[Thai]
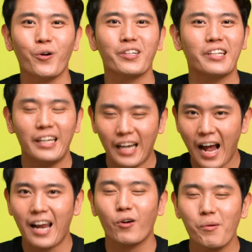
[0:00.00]
คนกินอา
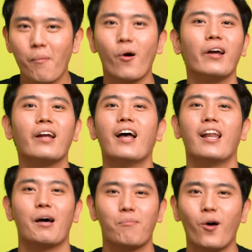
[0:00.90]
หารเหล่านี้บ่อ
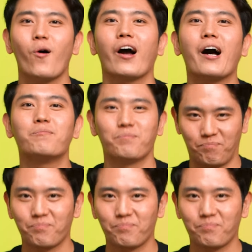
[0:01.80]
ยๆ รับรองครับ